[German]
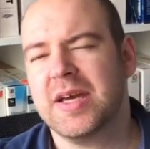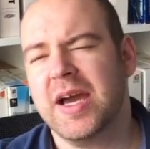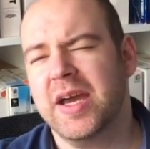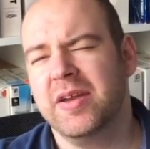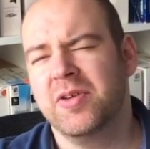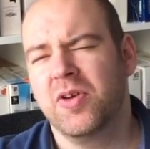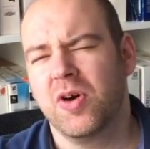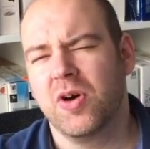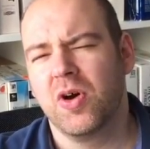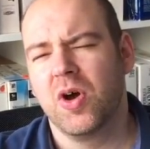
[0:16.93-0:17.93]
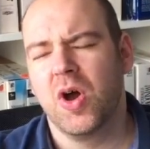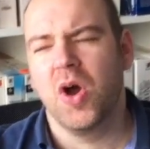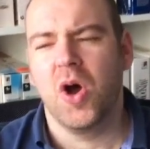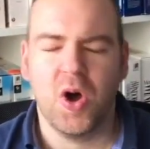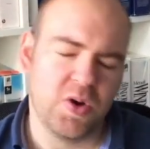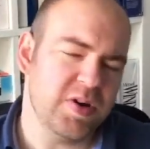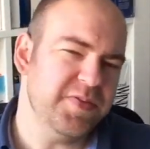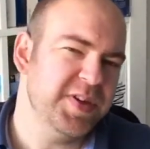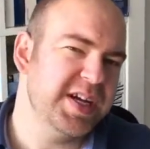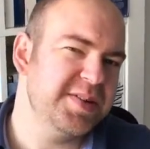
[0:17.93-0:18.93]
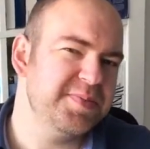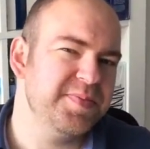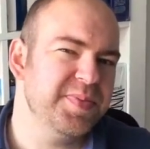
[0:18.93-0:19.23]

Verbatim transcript: ein Horrorfilm,